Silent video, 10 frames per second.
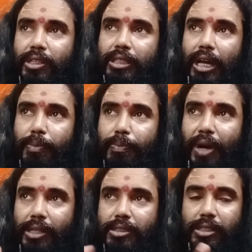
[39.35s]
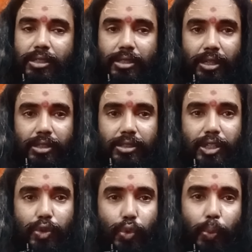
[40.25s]
তার বাহ্যিক
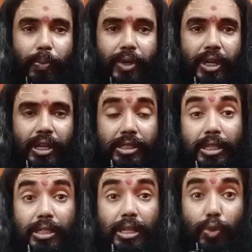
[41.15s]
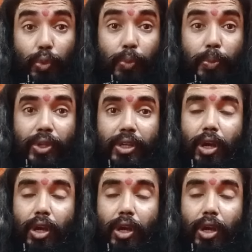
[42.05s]
যে রূপ সেটার উপরে